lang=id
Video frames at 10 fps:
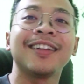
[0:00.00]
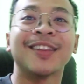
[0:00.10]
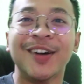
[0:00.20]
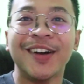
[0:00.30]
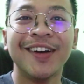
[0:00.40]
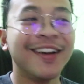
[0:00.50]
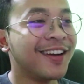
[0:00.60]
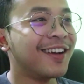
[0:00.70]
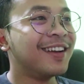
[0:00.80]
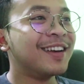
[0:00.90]
Duh.
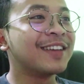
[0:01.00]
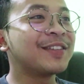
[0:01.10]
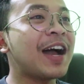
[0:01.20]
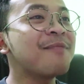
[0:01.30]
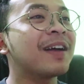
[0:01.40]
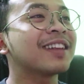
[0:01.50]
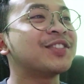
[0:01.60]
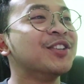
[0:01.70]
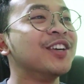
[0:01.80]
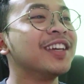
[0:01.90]
Langsung apa
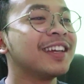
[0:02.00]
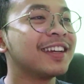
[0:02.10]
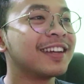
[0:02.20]
cuy?